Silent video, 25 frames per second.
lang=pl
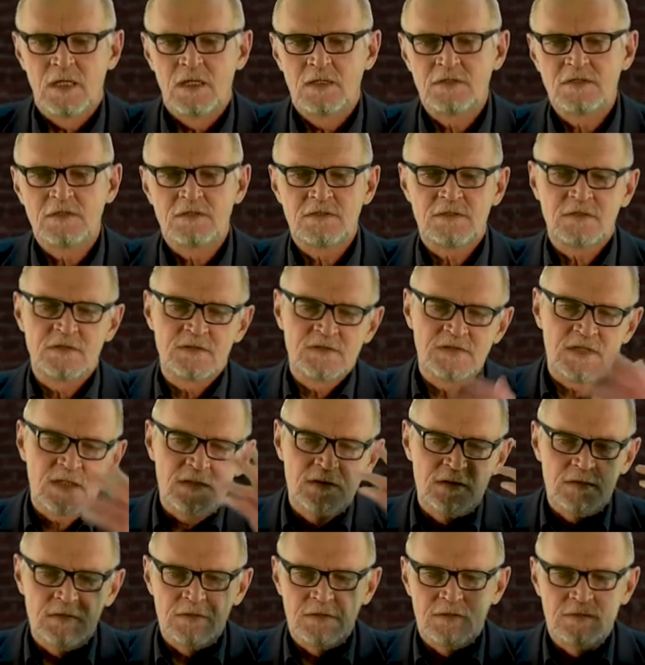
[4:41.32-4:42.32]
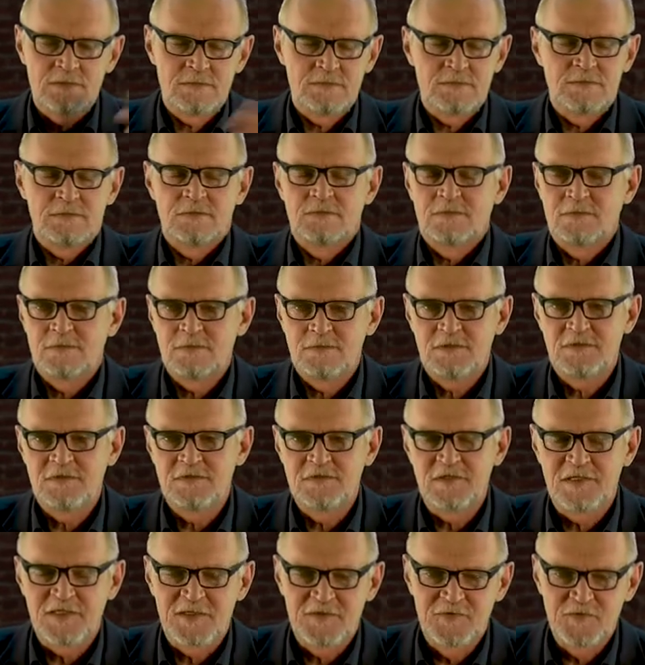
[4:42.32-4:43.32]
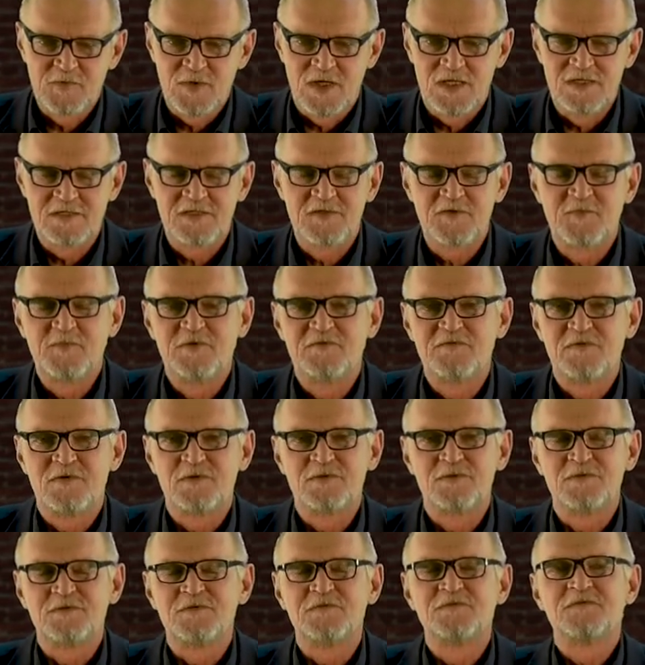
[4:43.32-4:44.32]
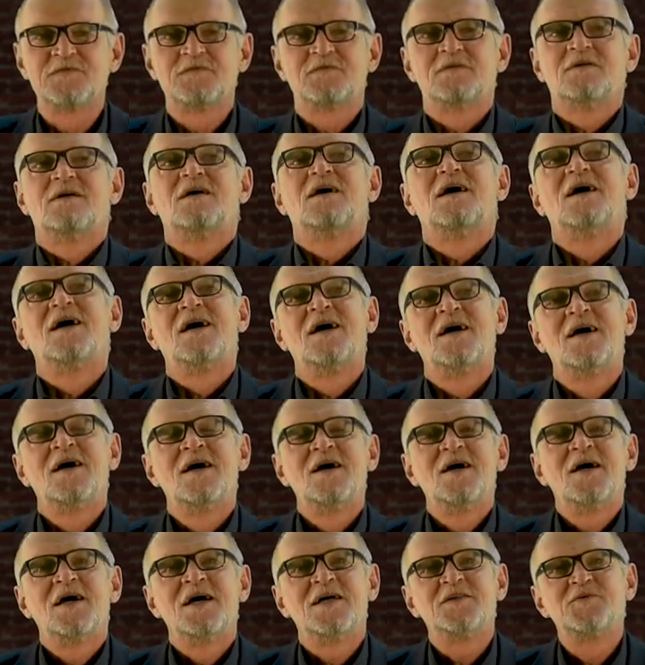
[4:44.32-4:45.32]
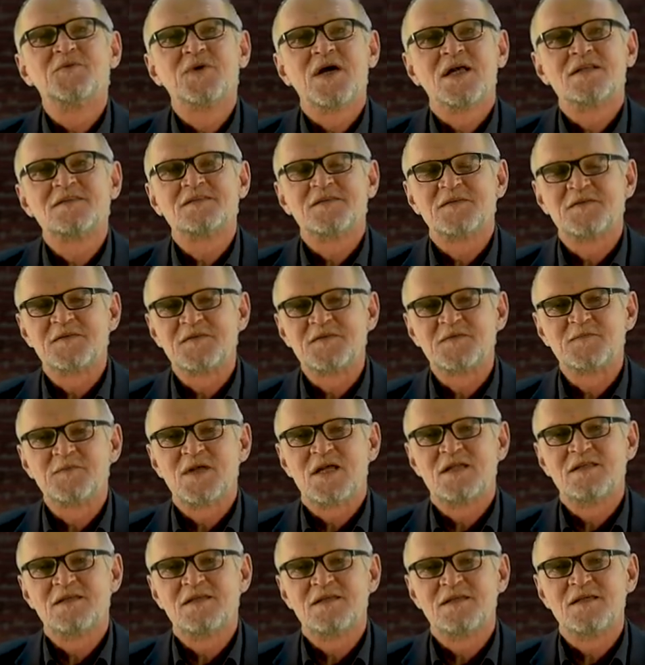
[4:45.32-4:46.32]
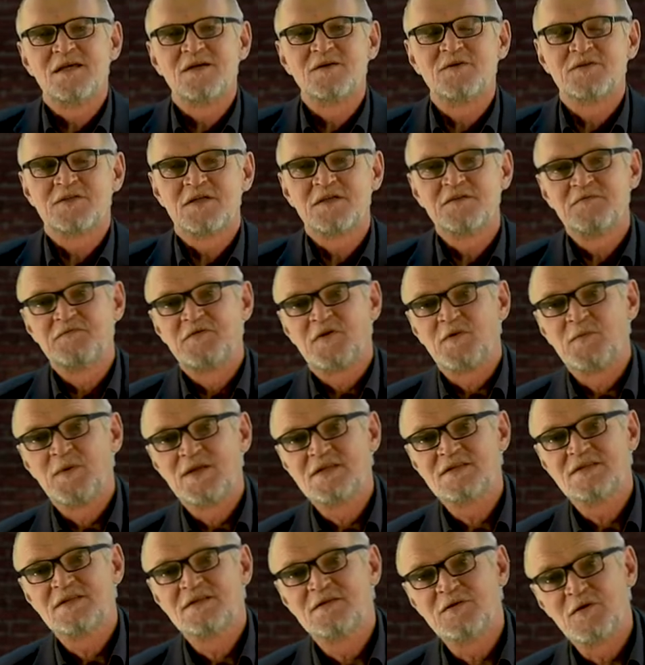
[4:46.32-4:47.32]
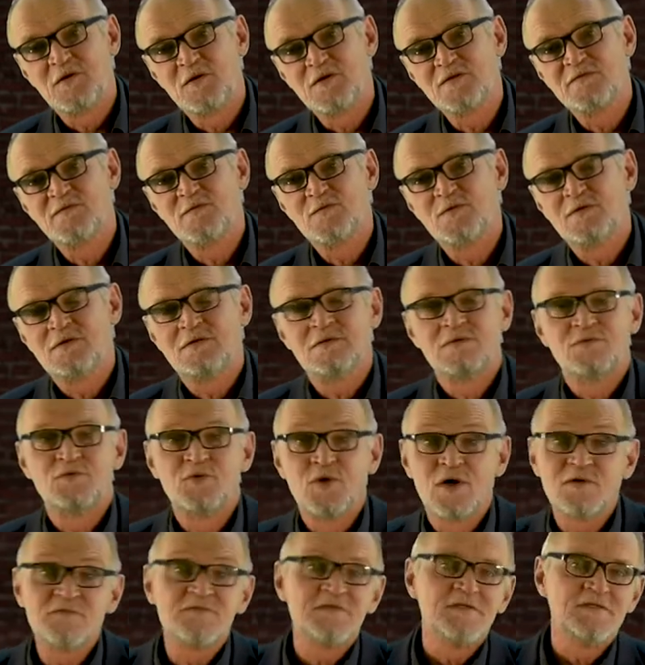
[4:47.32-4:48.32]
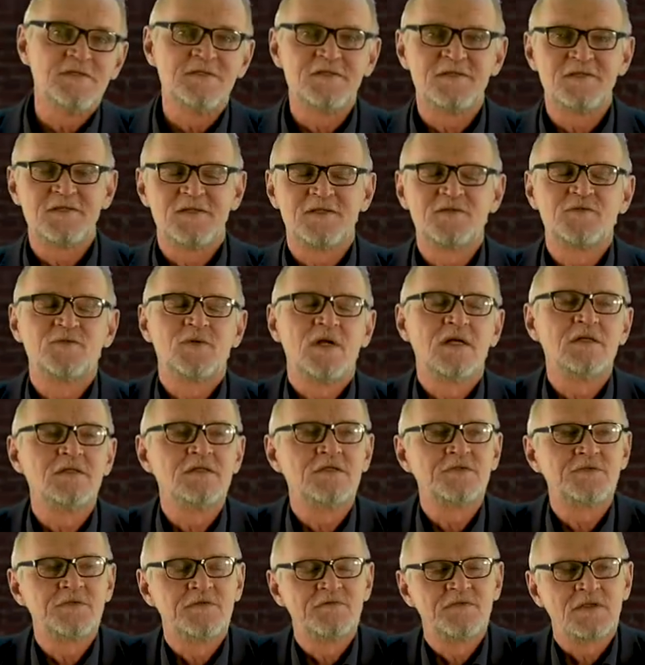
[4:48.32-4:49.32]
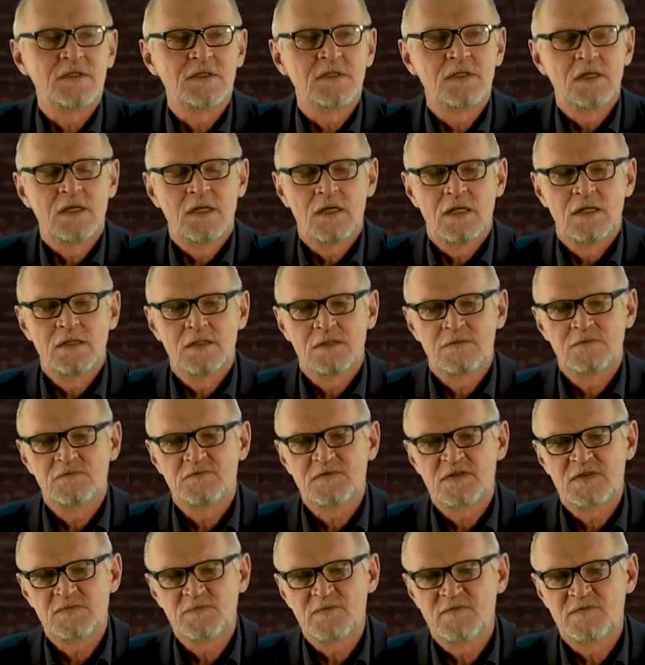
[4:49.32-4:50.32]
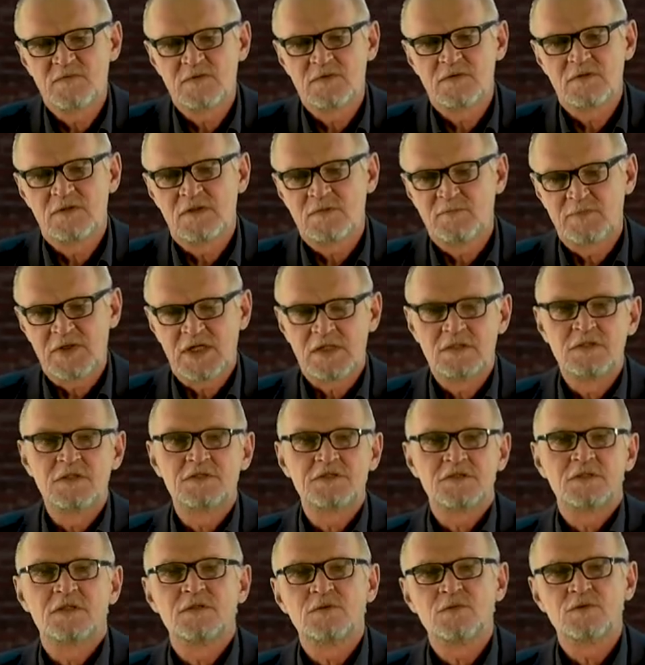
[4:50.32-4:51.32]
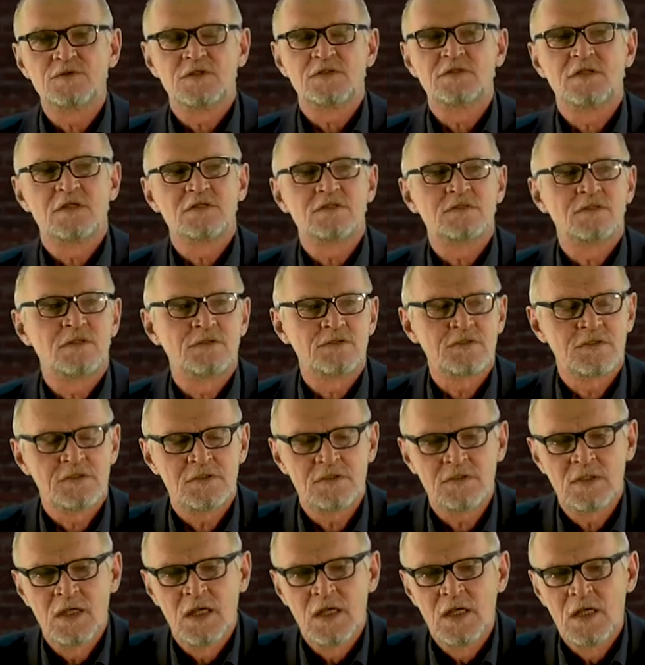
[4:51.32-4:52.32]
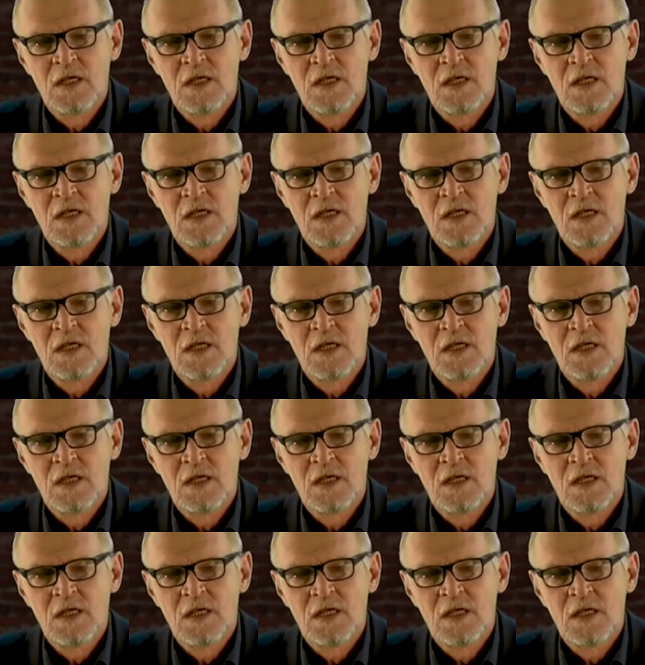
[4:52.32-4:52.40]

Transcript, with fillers: Nie tylko z takich mm, intelektualnych powodów, edukacji rozumianej jako taki formacyjny rozwój duchowy i intelektualny człowieka, ale również z powodu tej praktycznej użyteczności,